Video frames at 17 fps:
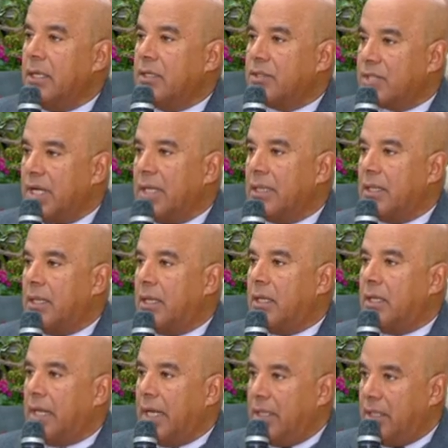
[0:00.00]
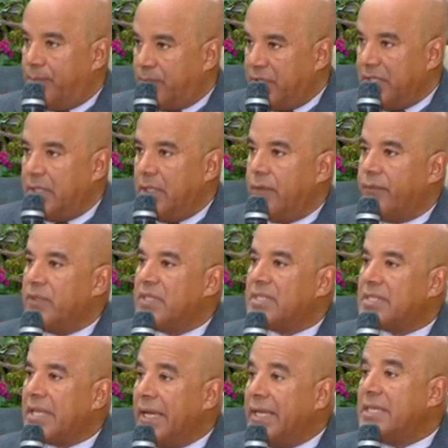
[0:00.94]
ان شاء الله هنبتدي في
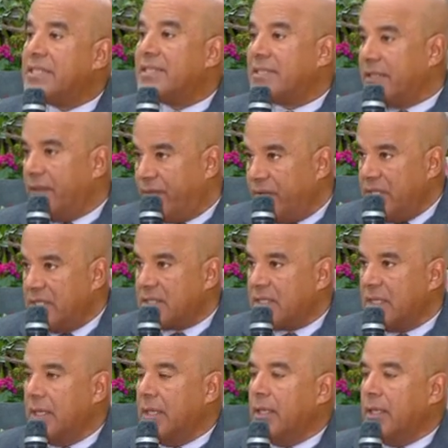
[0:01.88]
سيز التنفيذ